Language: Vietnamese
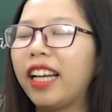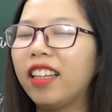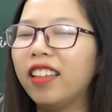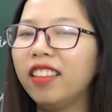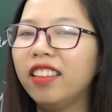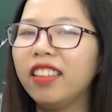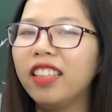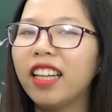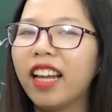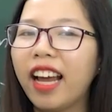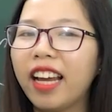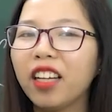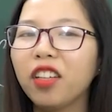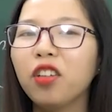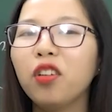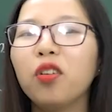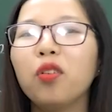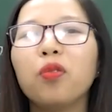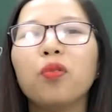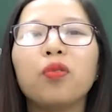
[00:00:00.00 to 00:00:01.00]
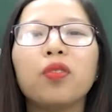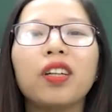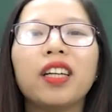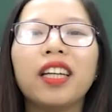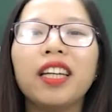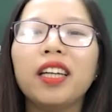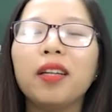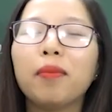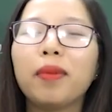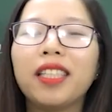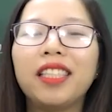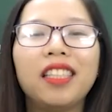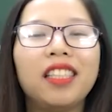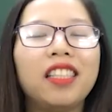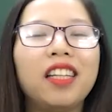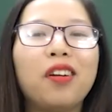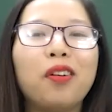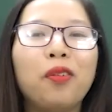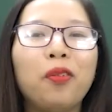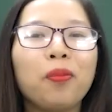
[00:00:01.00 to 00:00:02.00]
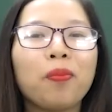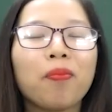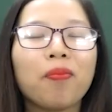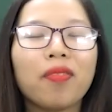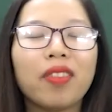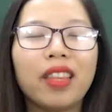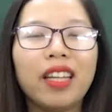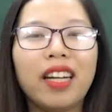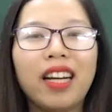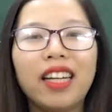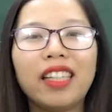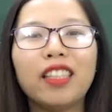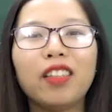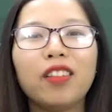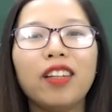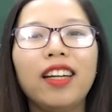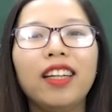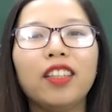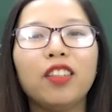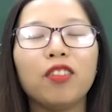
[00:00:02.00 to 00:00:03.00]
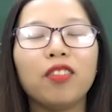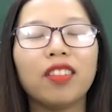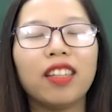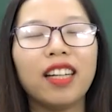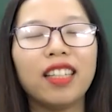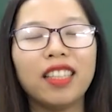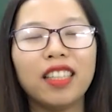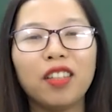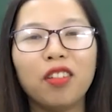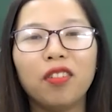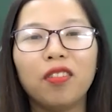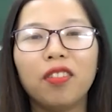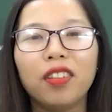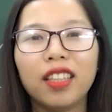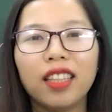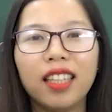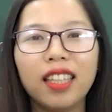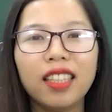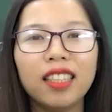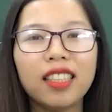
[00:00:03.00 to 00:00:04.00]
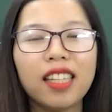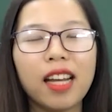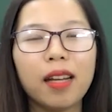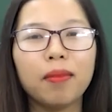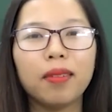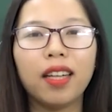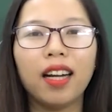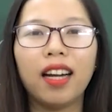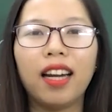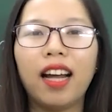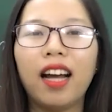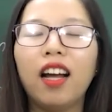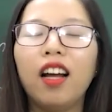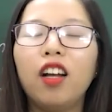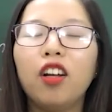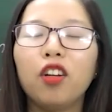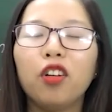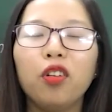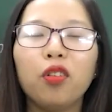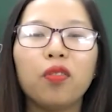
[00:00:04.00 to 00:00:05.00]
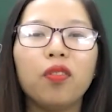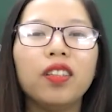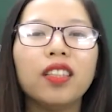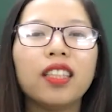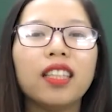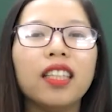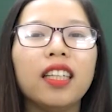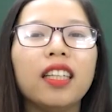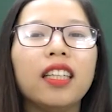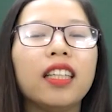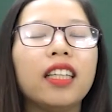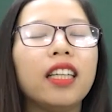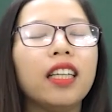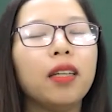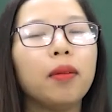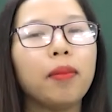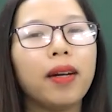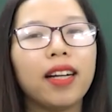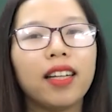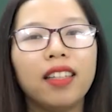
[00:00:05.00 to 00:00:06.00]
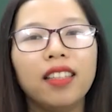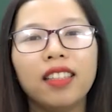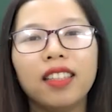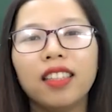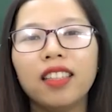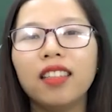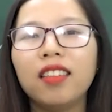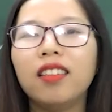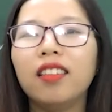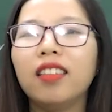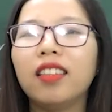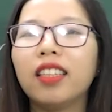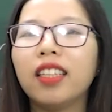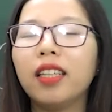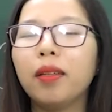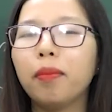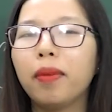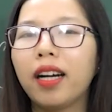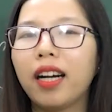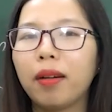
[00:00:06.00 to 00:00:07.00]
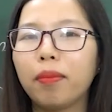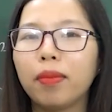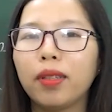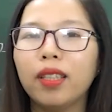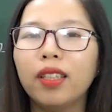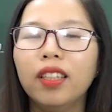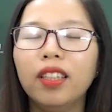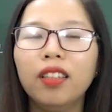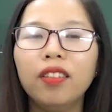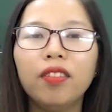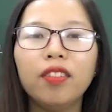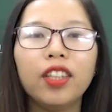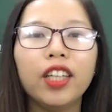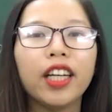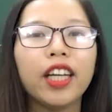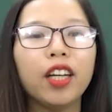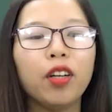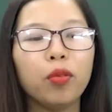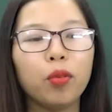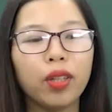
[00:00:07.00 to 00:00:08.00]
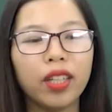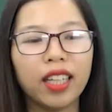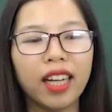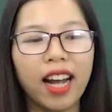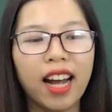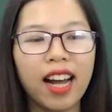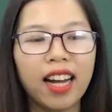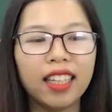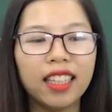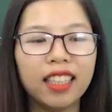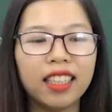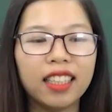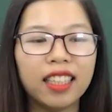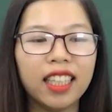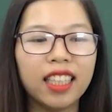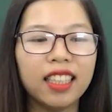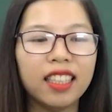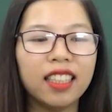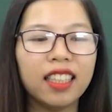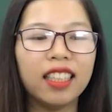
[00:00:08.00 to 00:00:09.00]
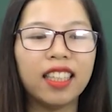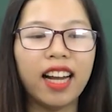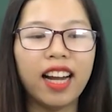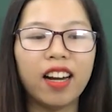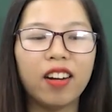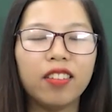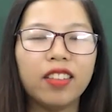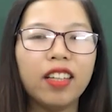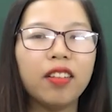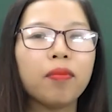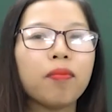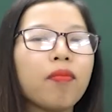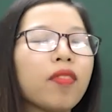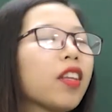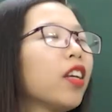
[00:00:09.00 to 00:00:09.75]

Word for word: cái người anh hùng khi mà chiến đấu, thì ngay sau đây chúng ta sẽ cùng phân tích xem rằng là Lục Vân Tiên khi mà cư xử, khi mà gặp gỡ với Kiều Nguyệt Nga thì sẽ như thế nào nhé.